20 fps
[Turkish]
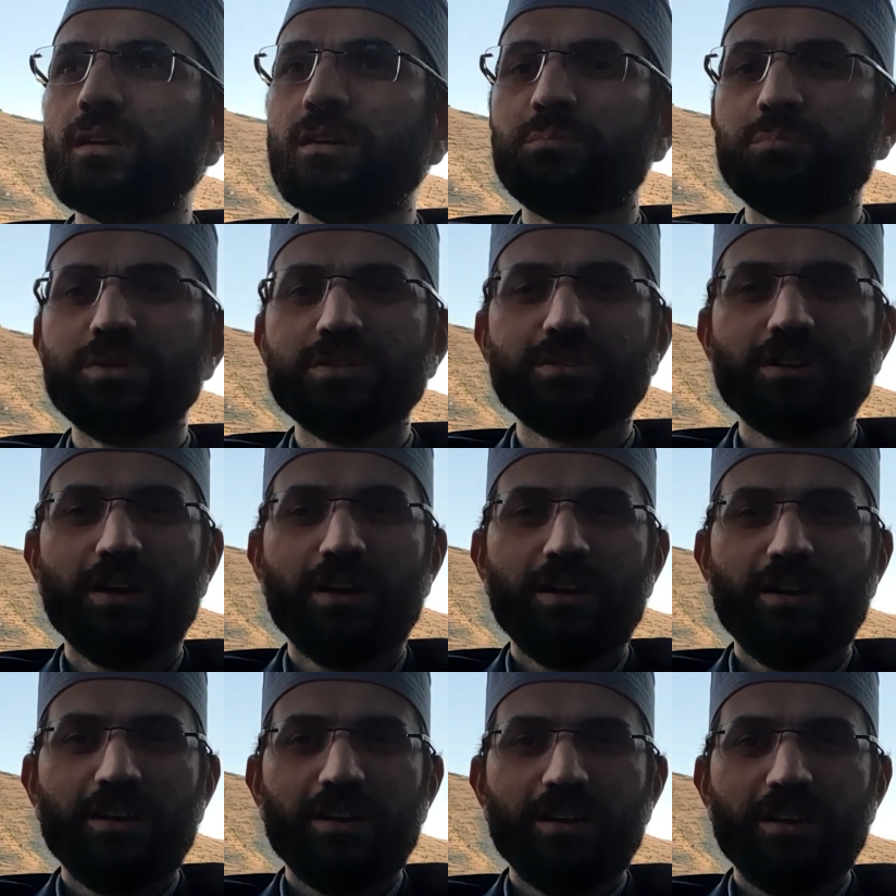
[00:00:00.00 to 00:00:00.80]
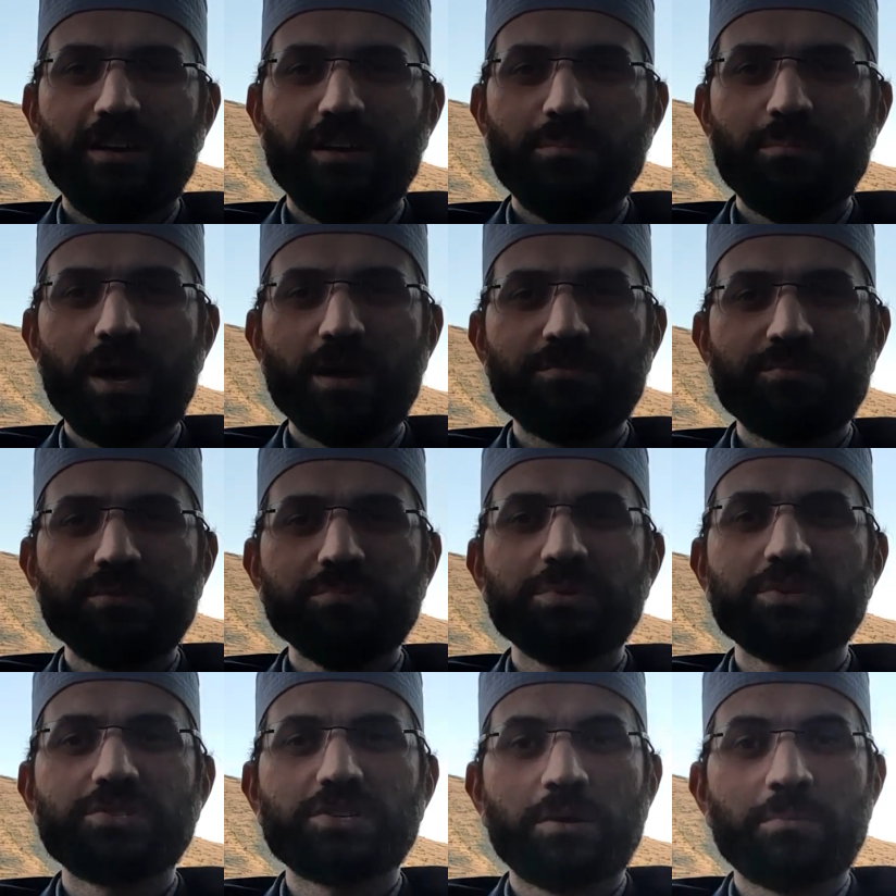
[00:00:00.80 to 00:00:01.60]
Bir e, menfi
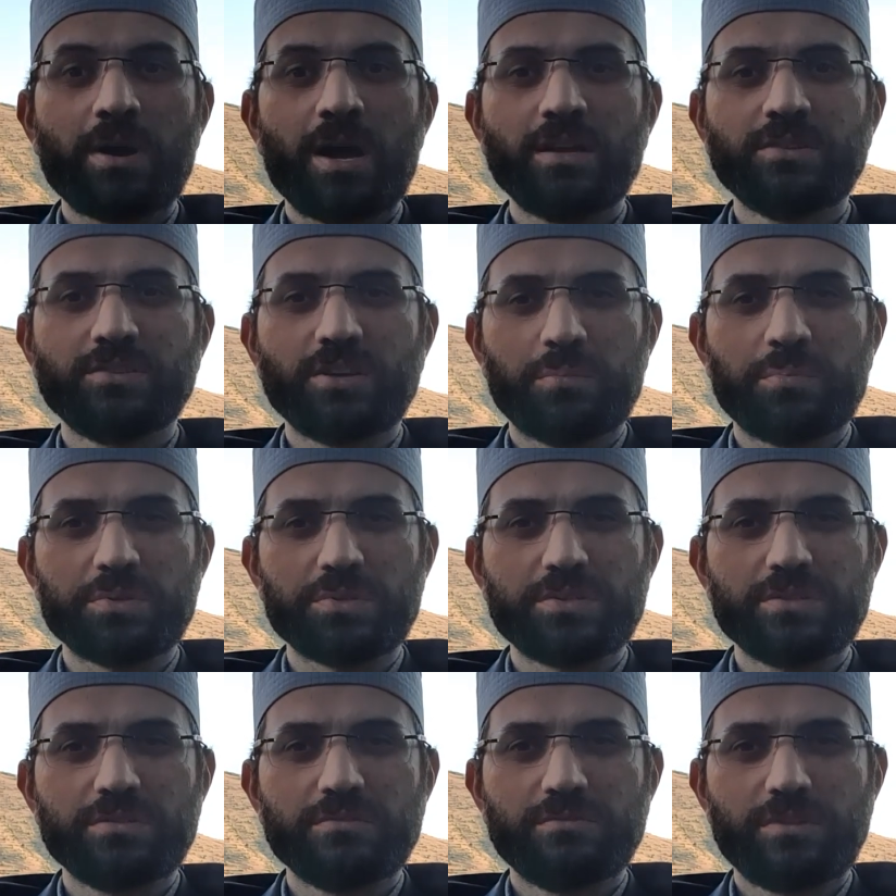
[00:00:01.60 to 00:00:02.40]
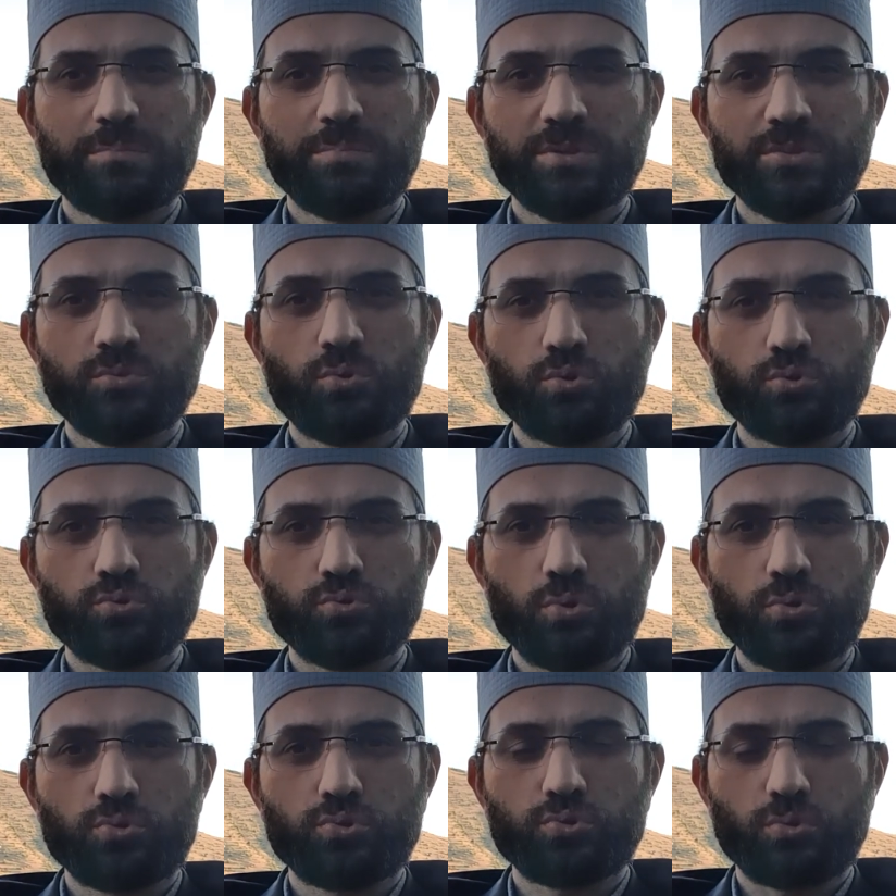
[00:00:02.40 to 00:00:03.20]
bir cemaat yapısı ve bir
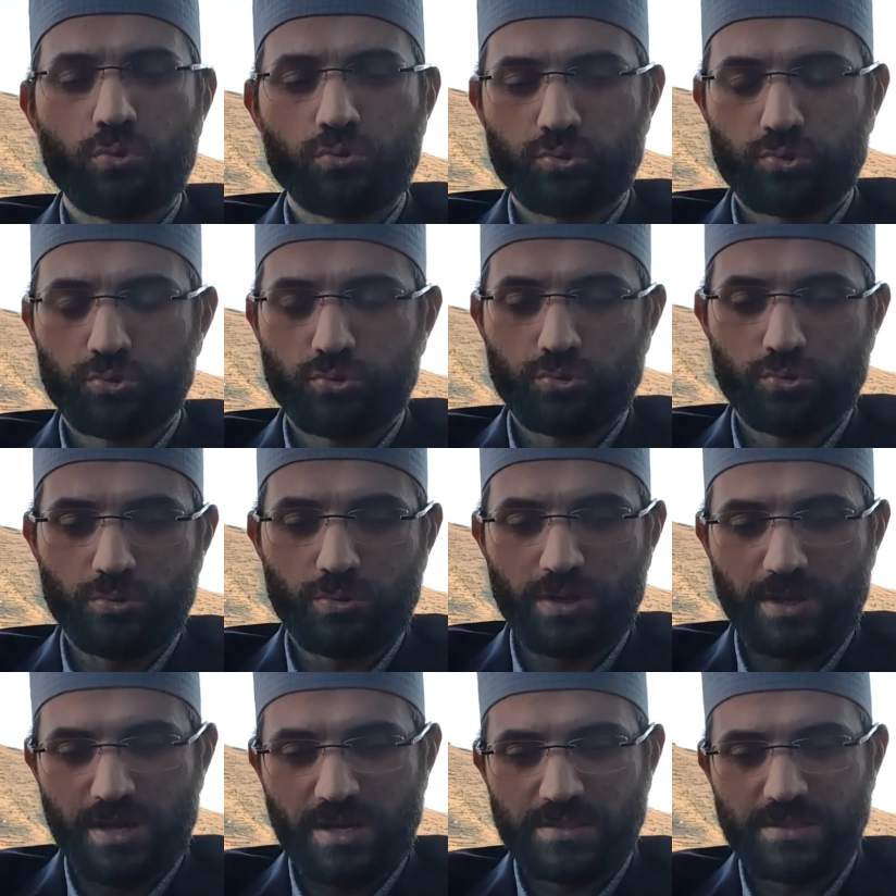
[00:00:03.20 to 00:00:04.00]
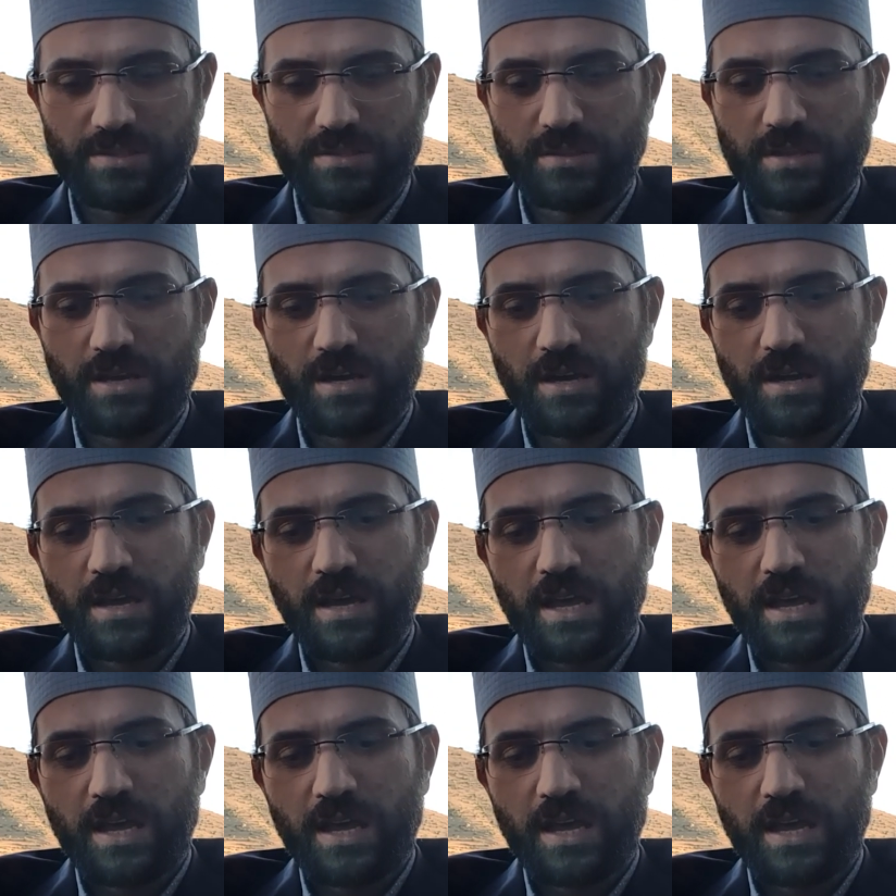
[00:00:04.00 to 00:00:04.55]
görüş oluşturuyorlar aslında.